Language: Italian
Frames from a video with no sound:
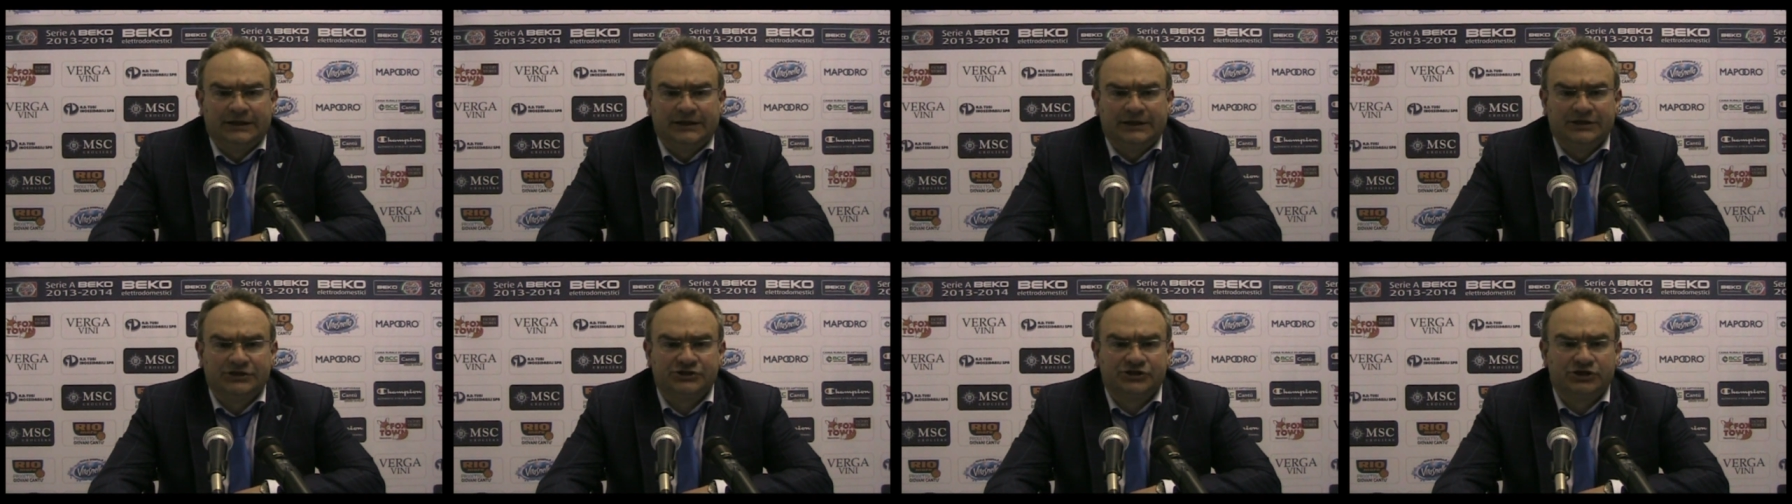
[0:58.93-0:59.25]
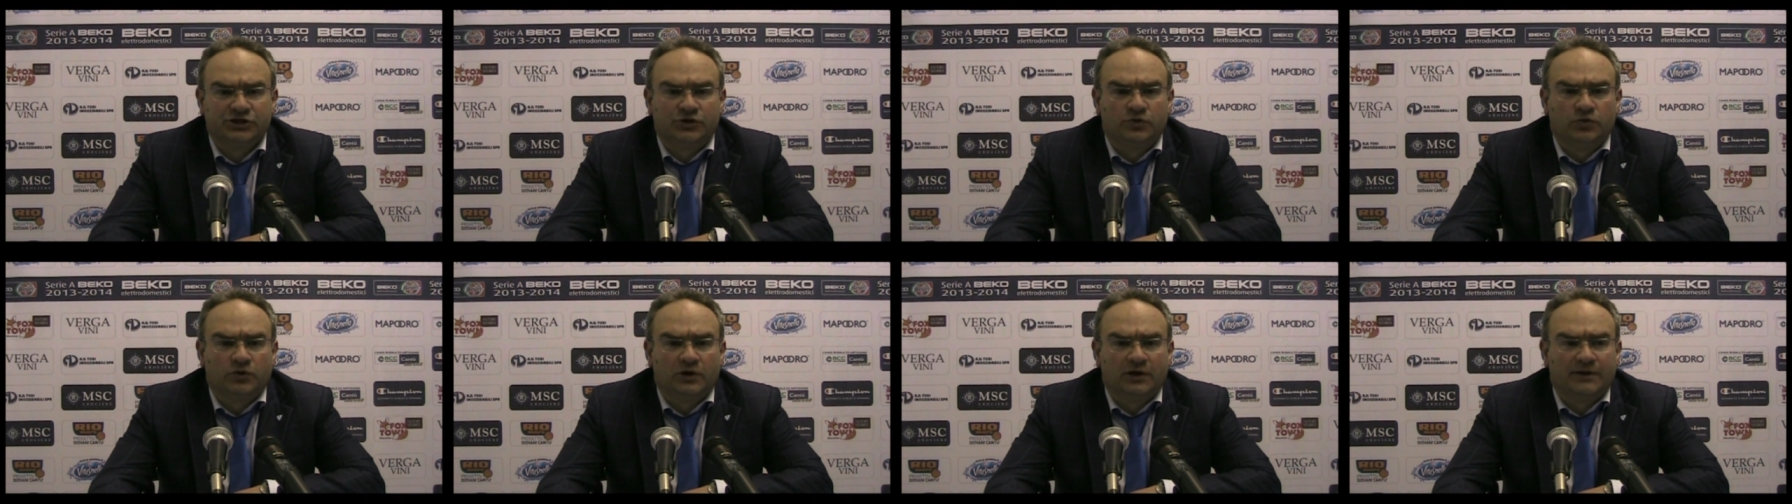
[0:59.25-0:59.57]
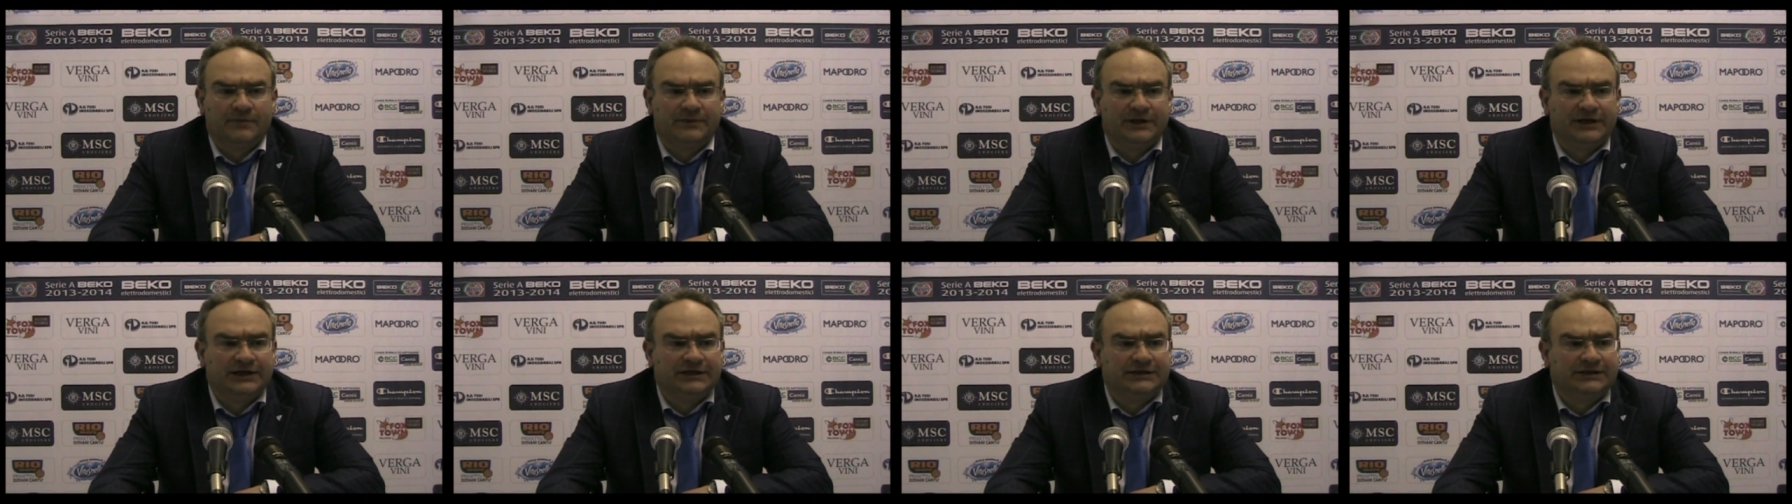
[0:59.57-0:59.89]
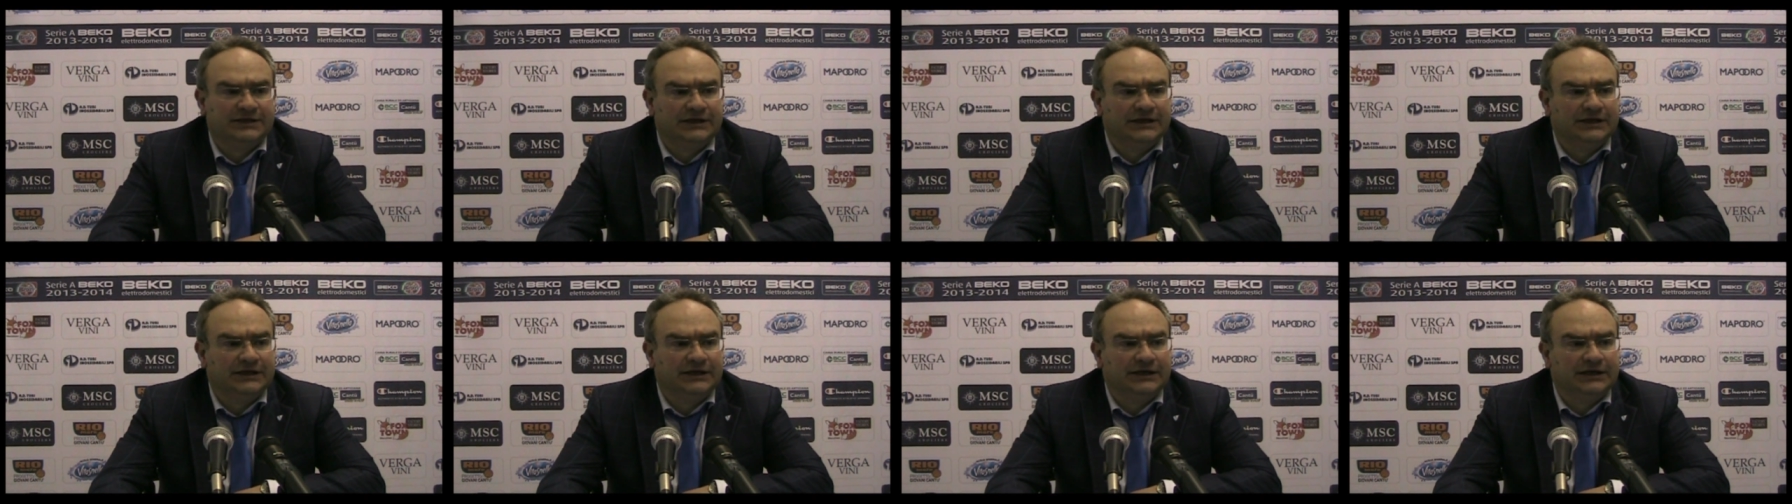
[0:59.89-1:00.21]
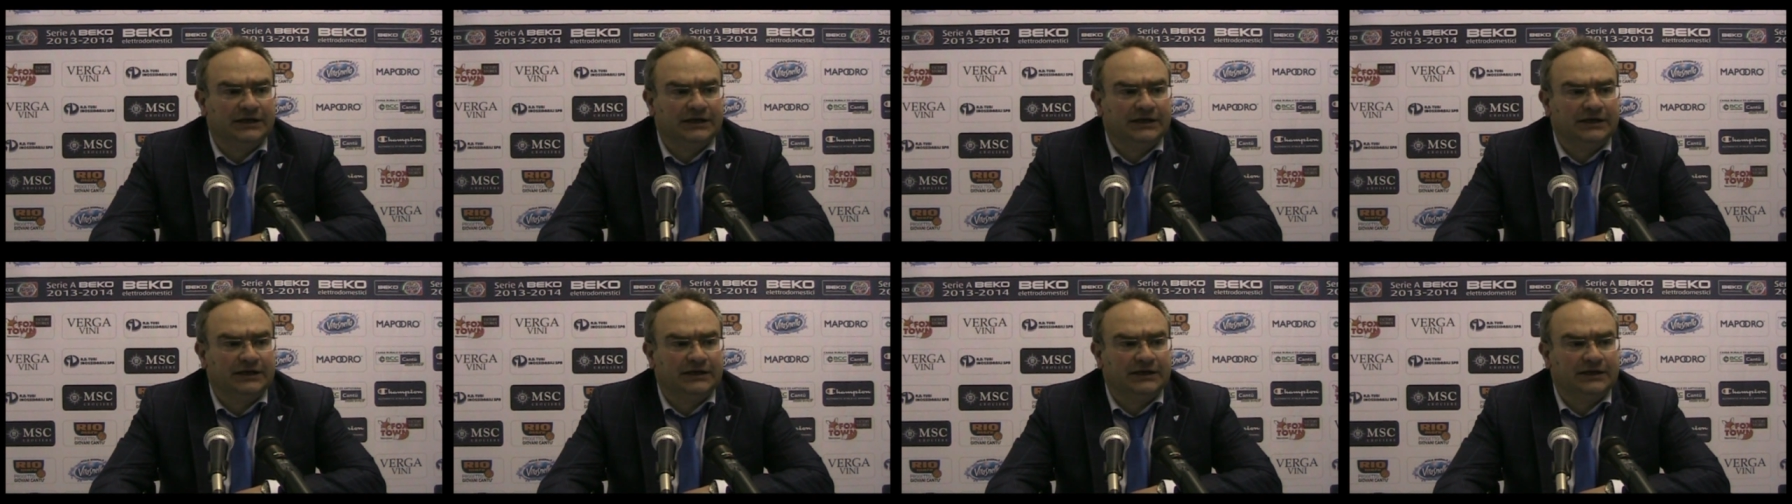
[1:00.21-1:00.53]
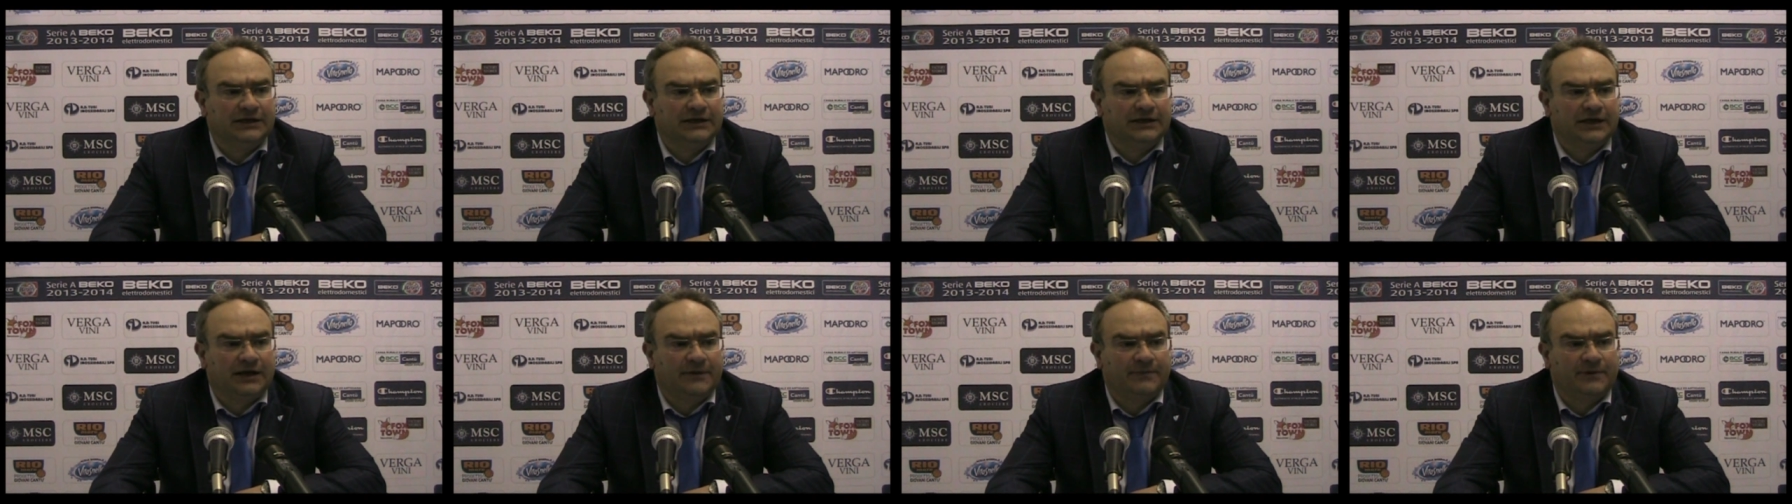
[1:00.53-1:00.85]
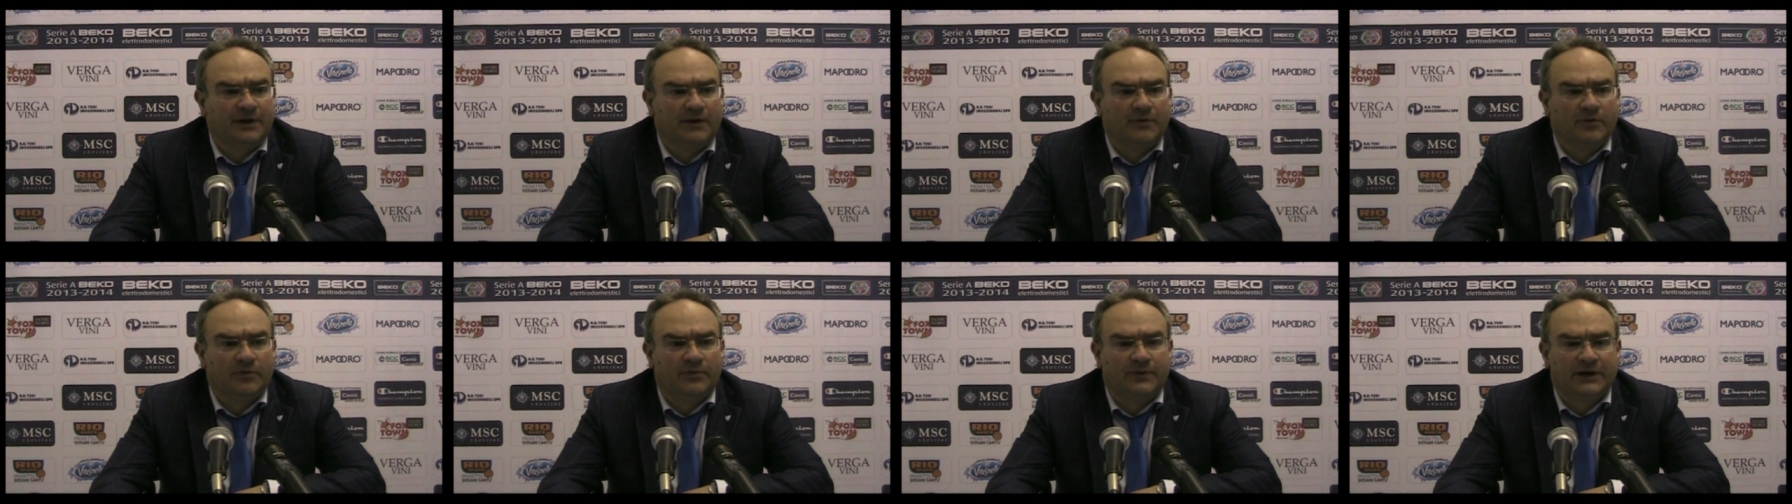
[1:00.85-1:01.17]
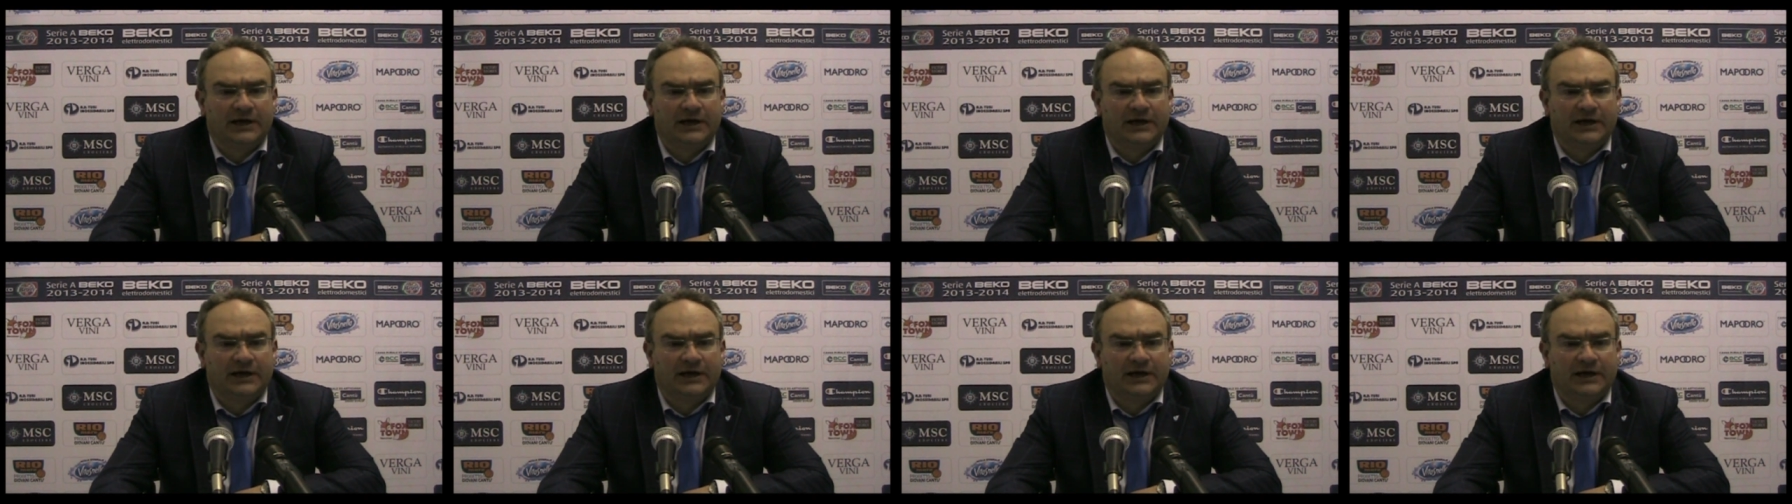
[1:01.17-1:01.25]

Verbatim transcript: e sicuramente abbiamo